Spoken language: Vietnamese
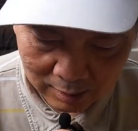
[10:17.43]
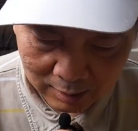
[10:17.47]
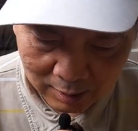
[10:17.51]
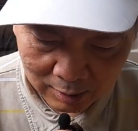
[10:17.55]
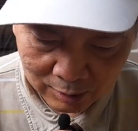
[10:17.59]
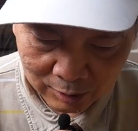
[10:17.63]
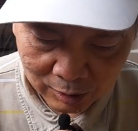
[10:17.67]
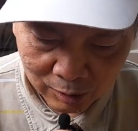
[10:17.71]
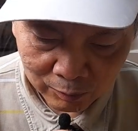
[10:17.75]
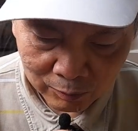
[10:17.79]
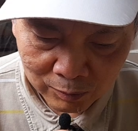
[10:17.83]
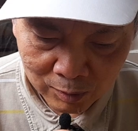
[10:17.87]
cái
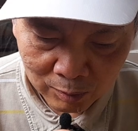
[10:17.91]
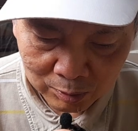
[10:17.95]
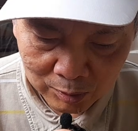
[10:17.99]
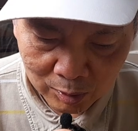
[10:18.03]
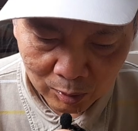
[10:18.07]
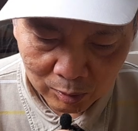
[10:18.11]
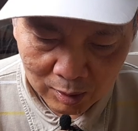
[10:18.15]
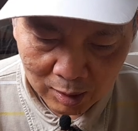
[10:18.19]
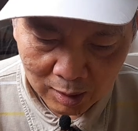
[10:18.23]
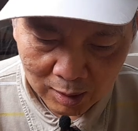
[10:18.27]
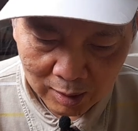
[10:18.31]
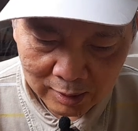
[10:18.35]
vật dụng phục
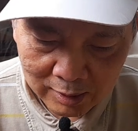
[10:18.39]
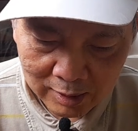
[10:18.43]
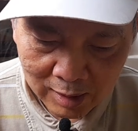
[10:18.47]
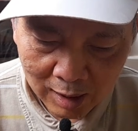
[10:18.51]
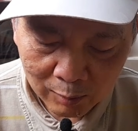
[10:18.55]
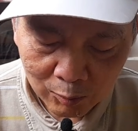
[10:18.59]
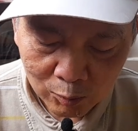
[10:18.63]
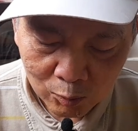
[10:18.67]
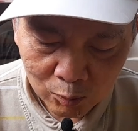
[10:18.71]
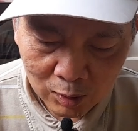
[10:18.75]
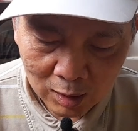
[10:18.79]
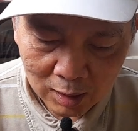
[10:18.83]
vụ cho đời
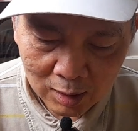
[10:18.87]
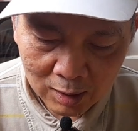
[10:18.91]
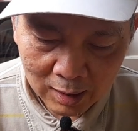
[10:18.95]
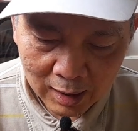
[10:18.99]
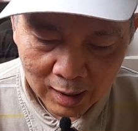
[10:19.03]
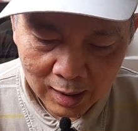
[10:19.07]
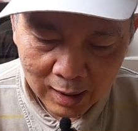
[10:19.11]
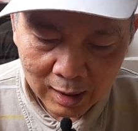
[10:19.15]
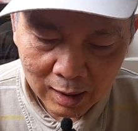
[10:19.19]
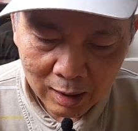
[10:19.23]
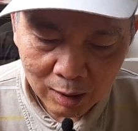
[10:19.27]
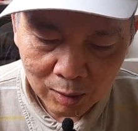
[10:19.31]
sống quần
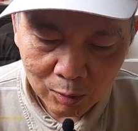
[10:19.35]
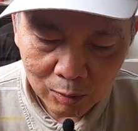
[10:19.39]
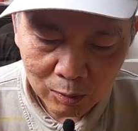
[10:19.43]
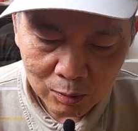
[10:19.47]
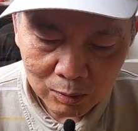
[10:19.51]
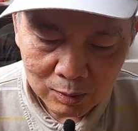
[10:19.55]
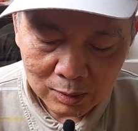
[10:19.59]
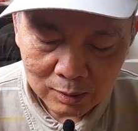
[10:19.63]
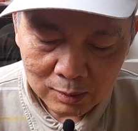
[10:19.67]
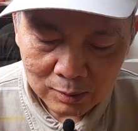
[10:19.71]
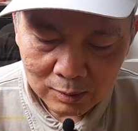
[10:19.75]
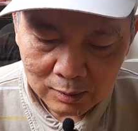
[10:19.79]

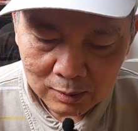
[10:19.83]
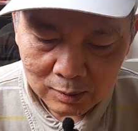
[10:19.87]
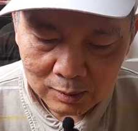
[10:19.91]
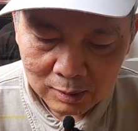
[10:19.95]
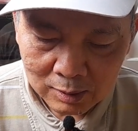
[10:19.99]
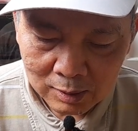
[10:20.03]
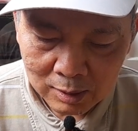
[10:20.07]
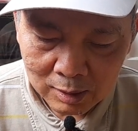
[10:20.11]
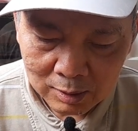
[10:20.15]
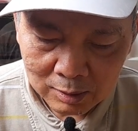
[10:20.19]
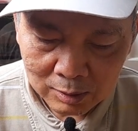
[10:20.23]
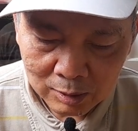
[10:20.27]
áo
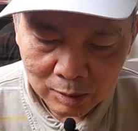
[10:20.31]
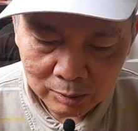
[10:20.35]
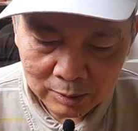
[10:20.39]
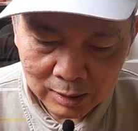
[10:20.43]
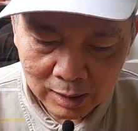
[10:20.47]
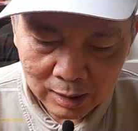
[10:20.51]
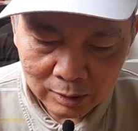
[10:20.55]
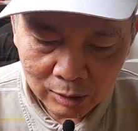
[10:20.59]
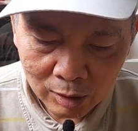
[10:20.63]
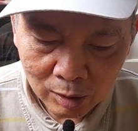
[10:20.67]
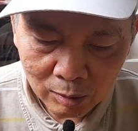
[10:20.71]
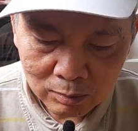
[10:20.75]
đồ
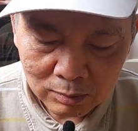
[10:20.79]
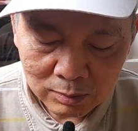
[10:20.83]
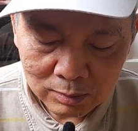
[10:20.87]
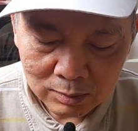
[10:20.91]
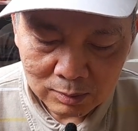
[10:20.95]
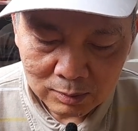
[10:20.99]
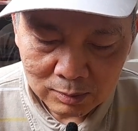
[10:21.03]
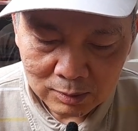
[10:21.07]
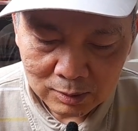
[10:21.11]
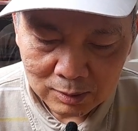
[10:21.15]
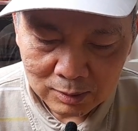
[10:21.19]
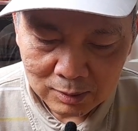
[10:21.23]
gia
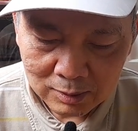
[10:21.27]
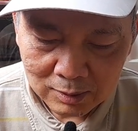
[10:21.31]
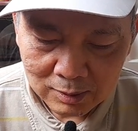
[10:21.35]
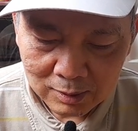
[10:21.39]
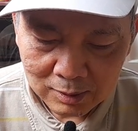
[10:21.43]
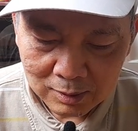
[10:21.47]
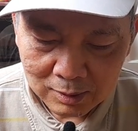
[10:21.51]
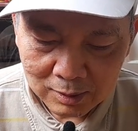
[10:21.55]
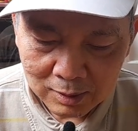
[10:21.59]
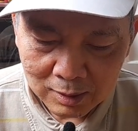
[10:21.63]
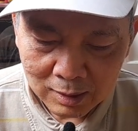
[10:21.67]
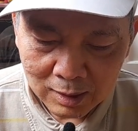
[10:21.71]
dụng
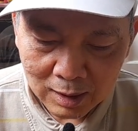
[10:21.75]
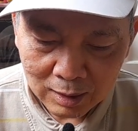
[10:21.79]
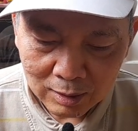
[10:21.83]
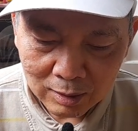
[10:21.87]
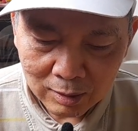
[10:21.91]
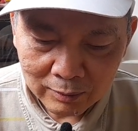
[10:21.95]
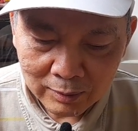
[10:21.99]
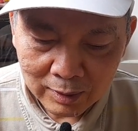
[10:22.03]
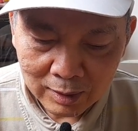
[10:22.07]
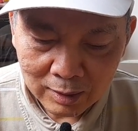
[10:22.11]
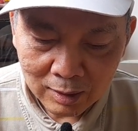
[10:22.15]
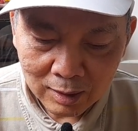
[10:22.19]
là
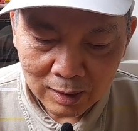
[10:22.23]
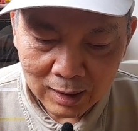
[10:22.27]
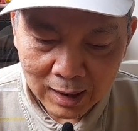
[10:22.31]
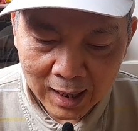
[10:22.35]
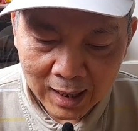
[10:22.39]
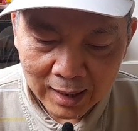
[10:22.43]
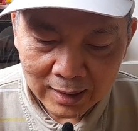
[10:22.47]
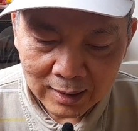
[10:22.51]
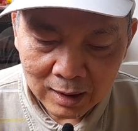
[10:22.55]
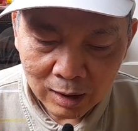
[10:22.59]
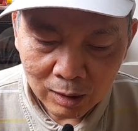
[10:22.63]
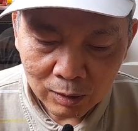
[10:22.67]
không phải nói là
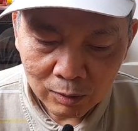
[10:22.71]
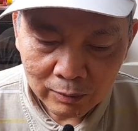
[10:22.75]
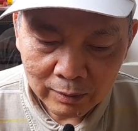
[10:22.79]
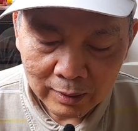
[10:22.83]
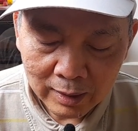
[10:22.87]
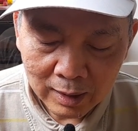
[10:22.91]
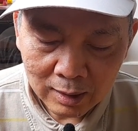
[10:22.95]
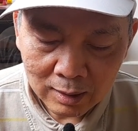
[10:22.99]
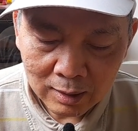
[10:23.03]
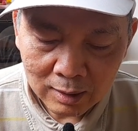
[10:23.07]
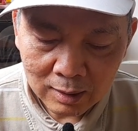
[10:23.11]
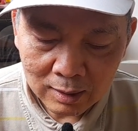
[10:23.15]
ai khâu
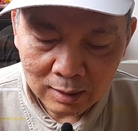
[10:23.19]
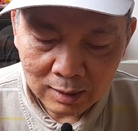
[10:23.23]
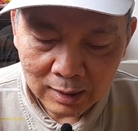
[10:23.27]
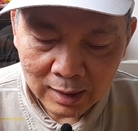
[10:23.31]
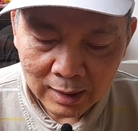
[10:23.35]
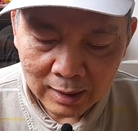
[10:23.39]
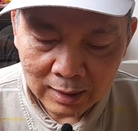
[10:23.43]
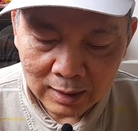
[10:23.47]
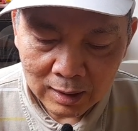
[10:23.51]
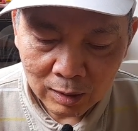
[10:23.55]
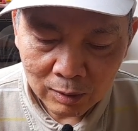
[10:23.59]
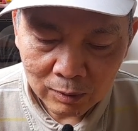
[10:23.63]
fan á
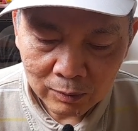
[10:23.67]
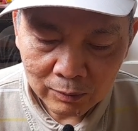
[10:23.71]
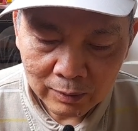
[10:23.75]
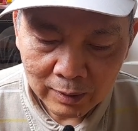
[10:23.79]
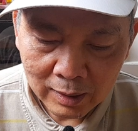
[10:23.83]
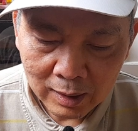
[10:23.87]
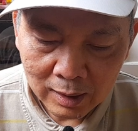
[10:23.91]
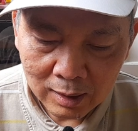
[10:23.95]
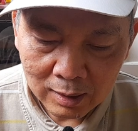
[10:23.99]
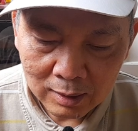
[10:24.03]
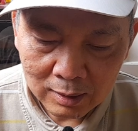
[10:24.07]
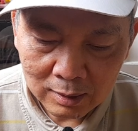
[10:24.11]
ai khâu
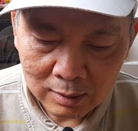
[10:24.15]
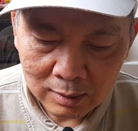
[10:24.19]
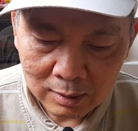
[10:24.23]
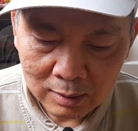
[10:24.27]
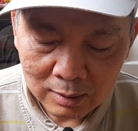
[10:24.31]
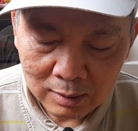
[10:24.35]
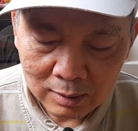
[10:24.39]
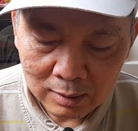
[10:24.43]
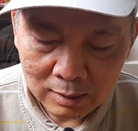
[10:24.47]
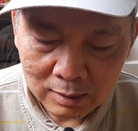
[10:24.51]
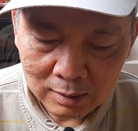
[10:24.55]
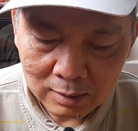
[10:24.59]

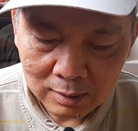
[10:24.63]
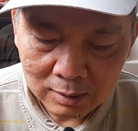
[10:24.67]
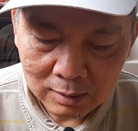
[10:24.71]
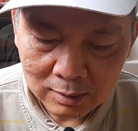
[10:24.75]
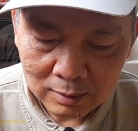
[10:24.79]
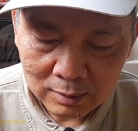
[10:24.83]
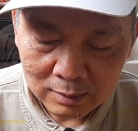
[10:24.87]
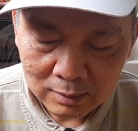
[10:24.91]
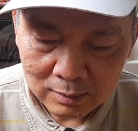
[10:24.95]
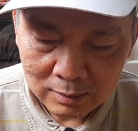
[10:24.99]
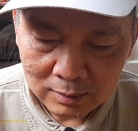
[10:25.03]
không